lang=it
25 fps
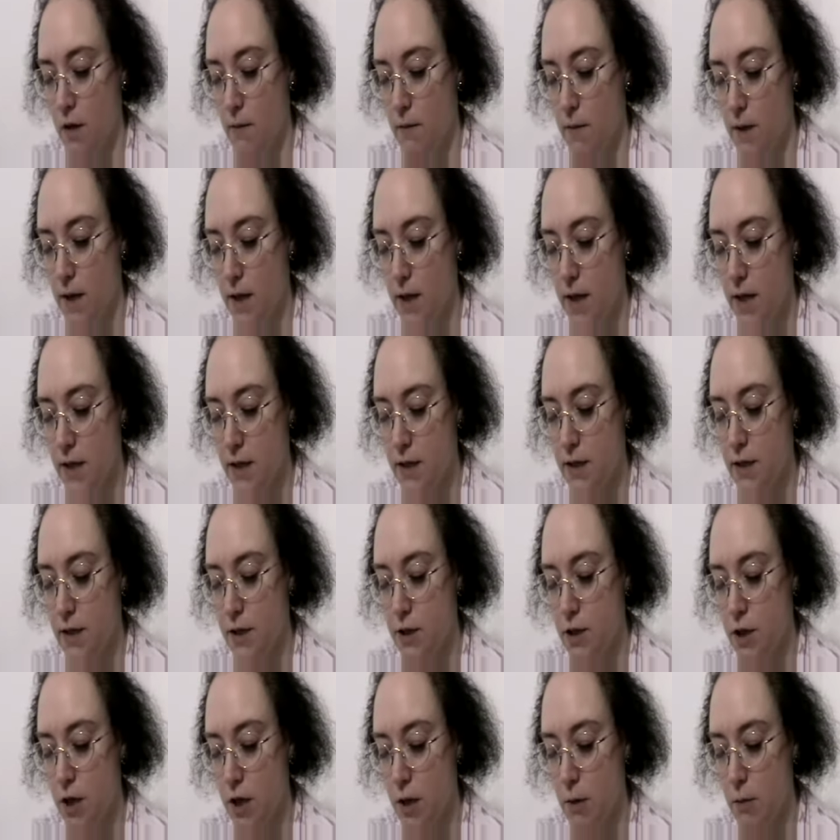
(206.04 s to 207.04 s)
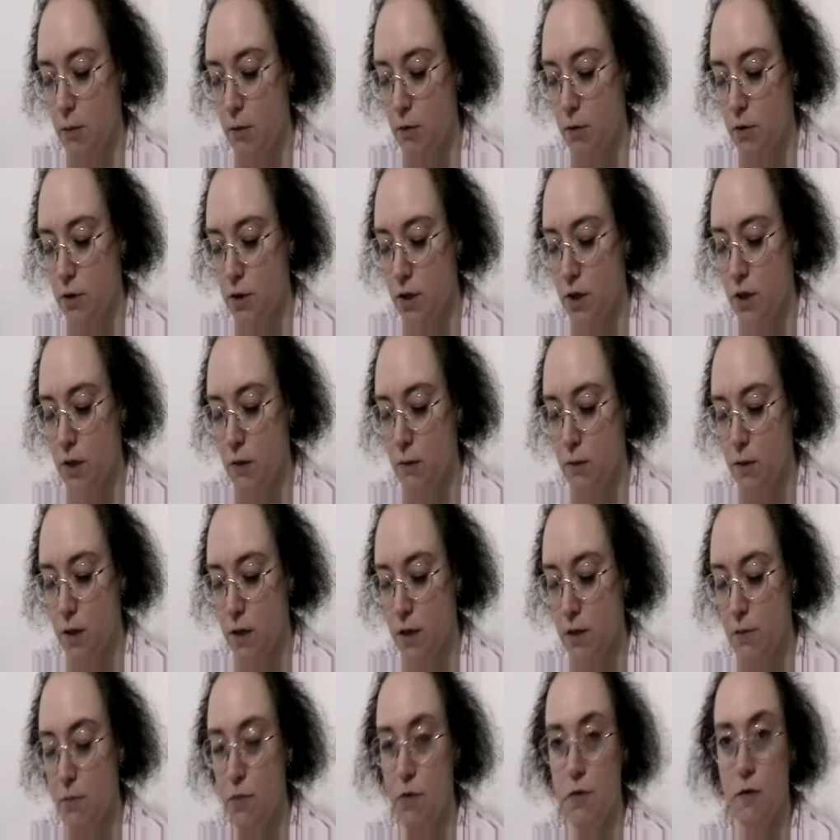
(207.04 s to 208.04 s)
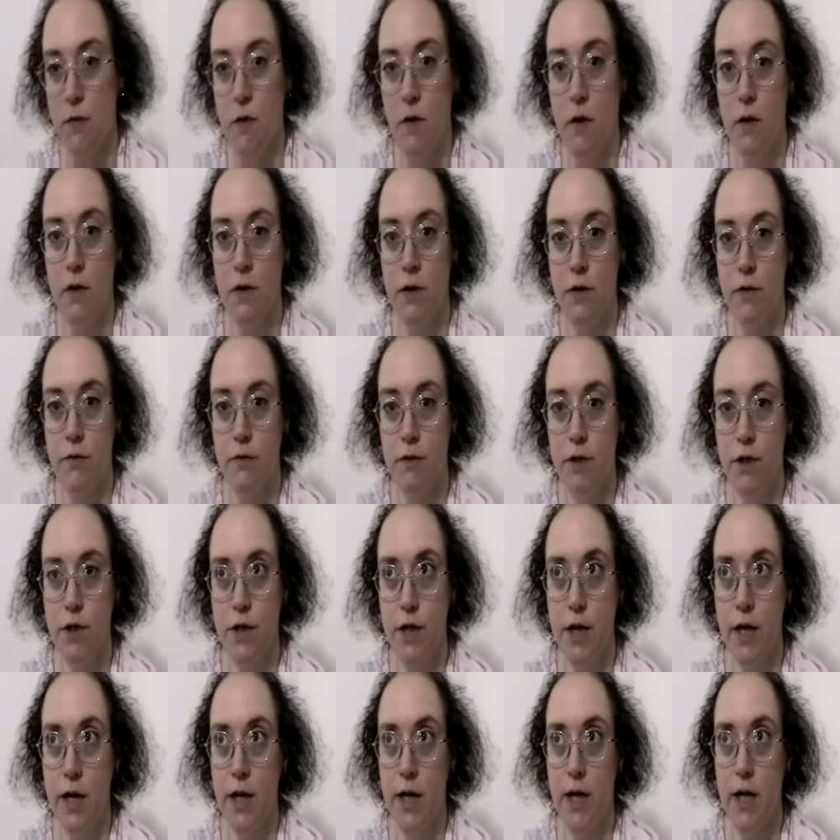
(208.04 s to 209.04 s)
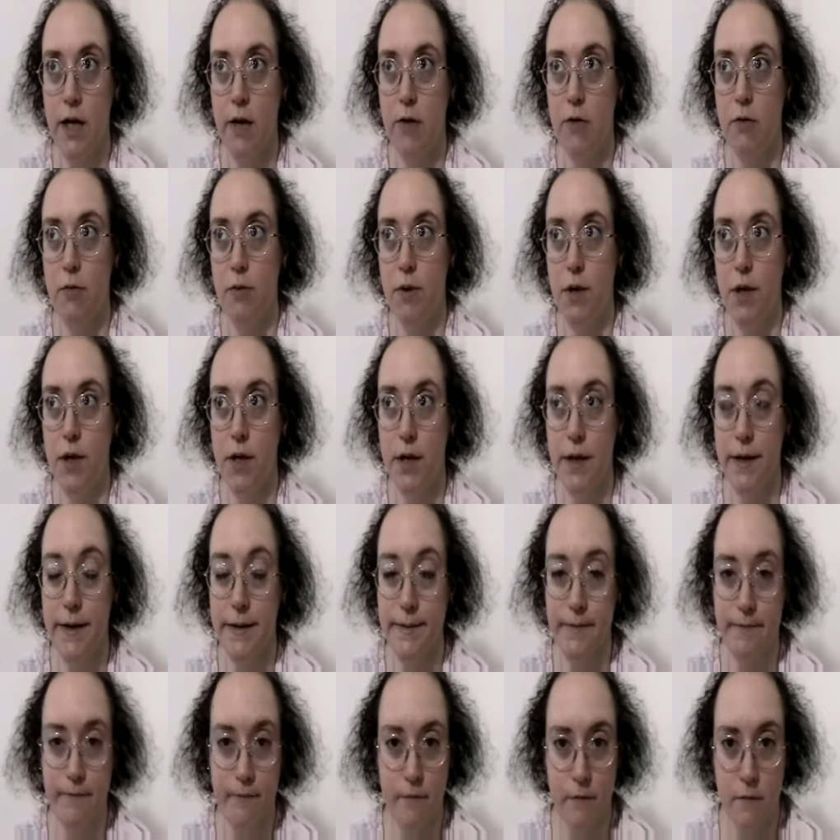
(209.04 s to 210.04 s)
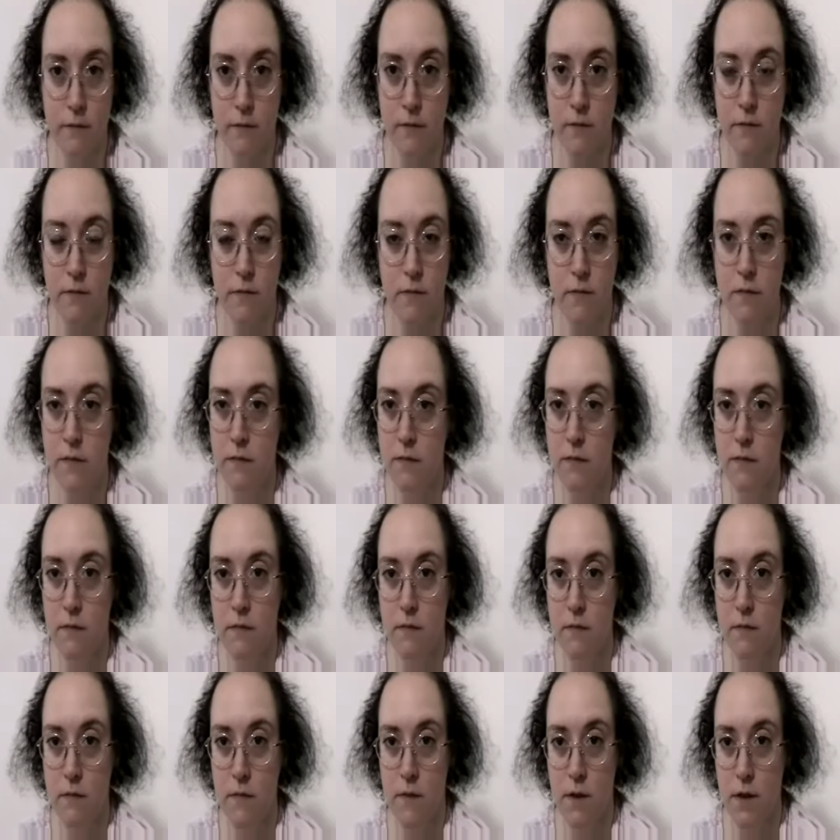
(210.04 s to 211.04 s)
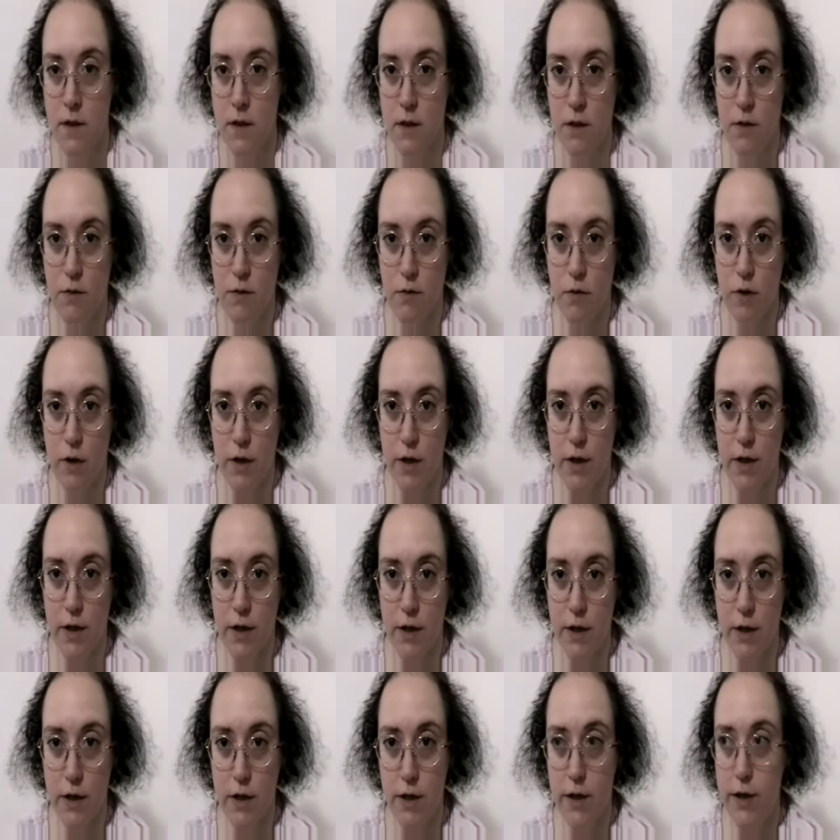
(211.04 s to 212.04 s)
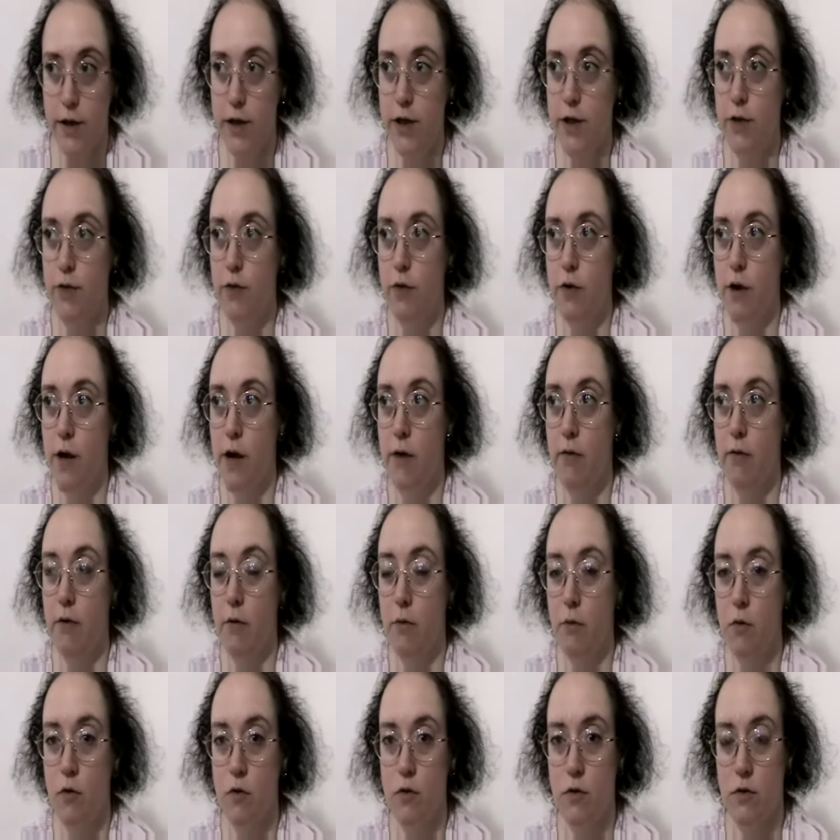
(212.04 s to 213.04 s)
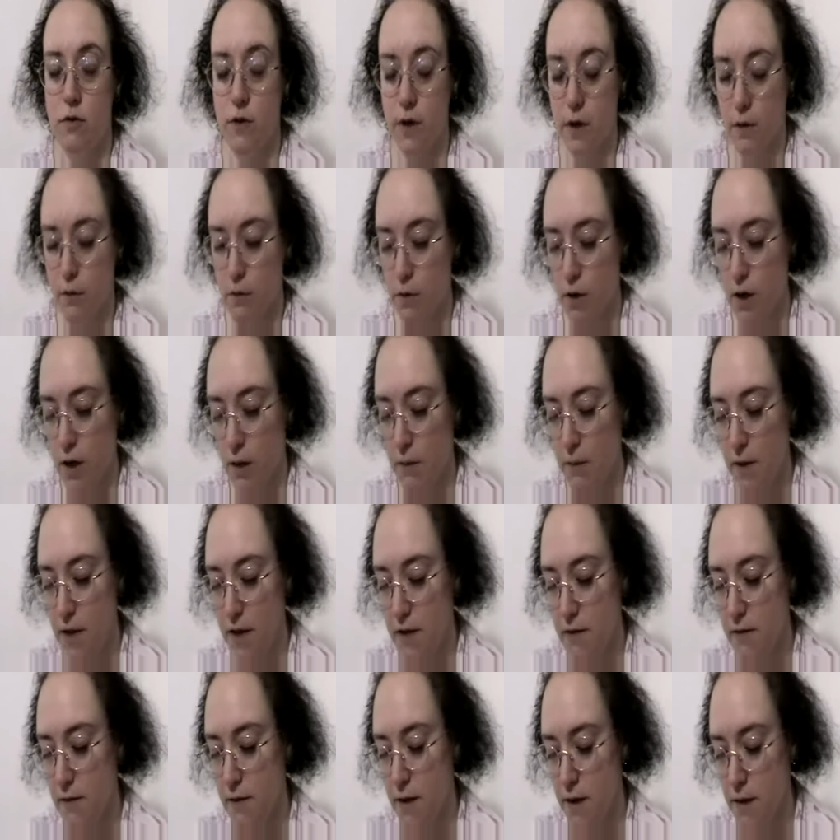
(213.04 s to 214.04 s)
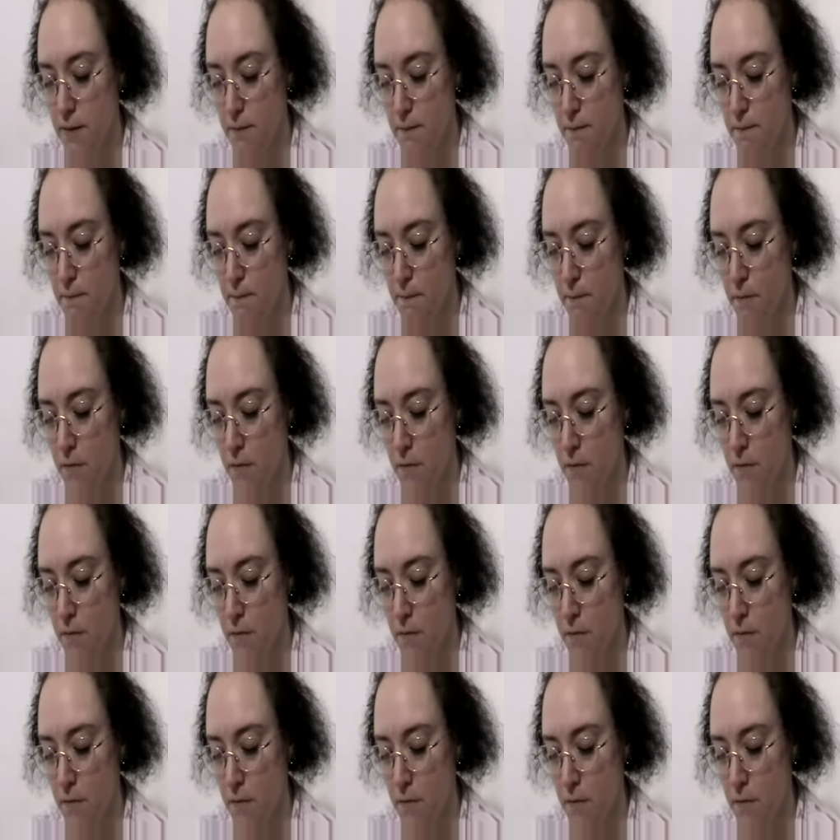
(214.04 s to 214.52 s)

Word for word: magari diciamo se la usate più volte riuscite anche a coprire i 2 eh, euro molto tranquillamente